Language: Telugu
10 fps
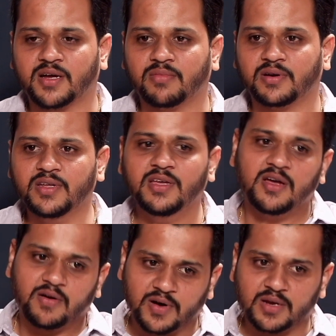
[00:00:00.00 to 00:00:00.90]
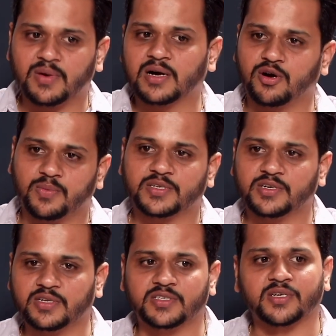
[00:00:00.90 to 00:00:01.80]
కాబట్టి వాళ్ళు మాకు
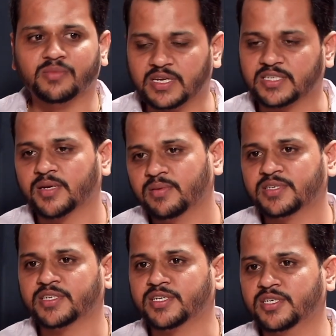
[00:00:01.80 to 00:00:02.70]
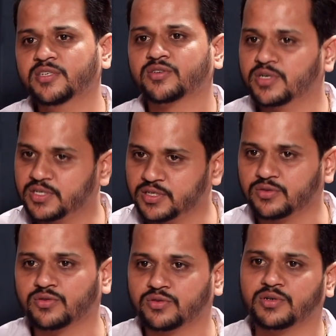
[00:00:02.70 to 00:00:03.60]
ఆపర్చునిటీ ఇచ్చారు మీరు ఎస్టాబ్లిష్ చేయండి స్టూడెంట్స్
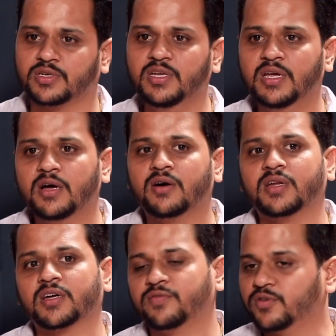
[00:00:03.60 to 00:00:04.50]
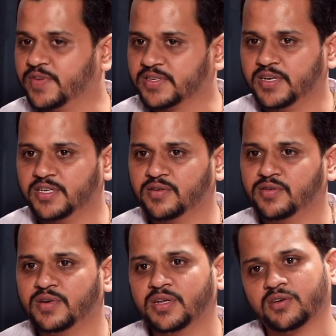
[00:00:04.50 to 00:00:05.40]
చూసుకోండి వాళ్ళకి ఫుడ్ ఫెసిలిటీ
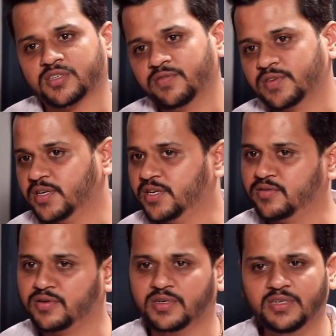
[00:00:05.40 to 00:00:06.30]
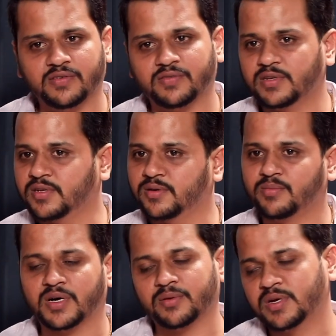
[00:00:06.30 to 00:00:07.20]
అనండి హాస్టల్ ఫెసిలిటీ అనండి
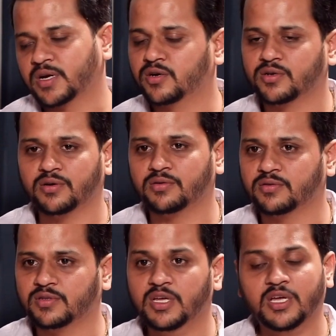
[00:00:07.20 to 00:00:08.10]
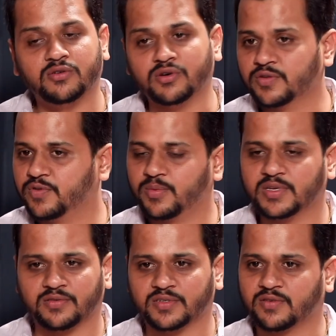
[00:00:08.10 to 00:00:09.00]
మా మన కంట్రోల్లో ఉంటుంది ట్వంటీ ఫోర్ బై
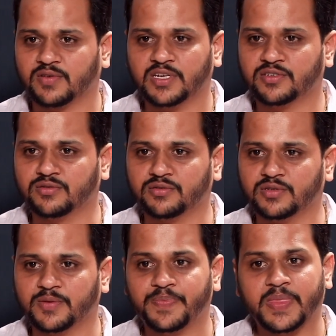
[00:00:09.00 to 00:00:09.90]
సెవెన్ సర్వైలెన్స్ ఉంటుంది